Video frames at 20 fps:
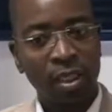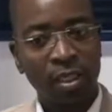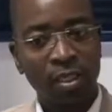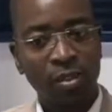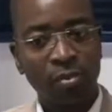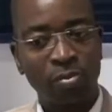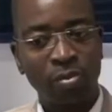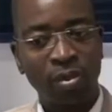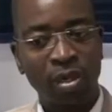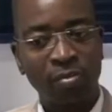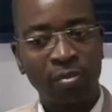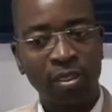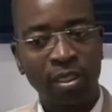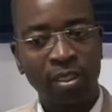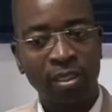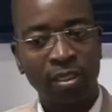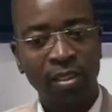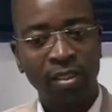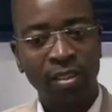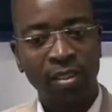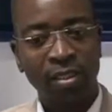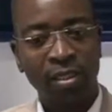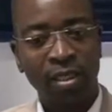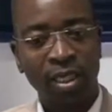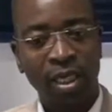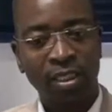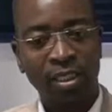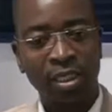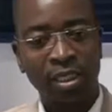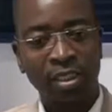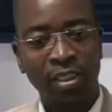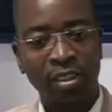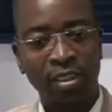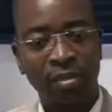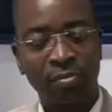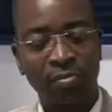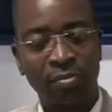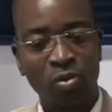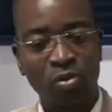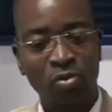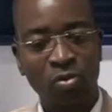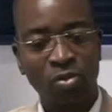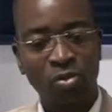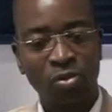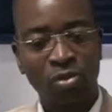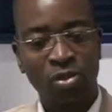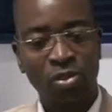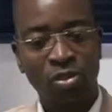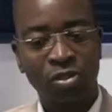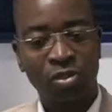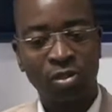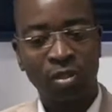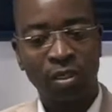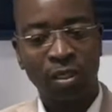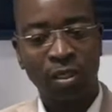O problema é que trata-se de pontos.